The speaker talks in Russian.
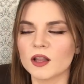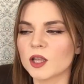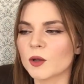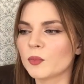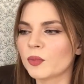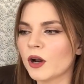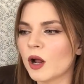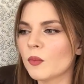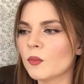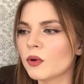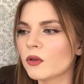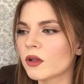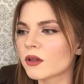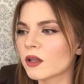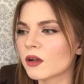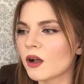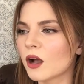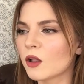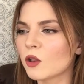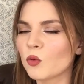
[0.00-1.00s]
Это прям была
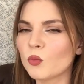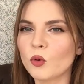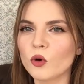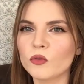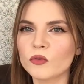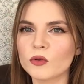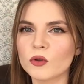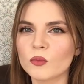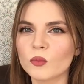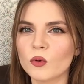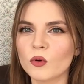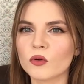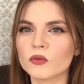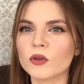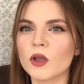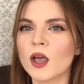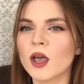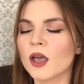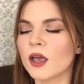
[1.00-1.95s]
такая любовь-любовь.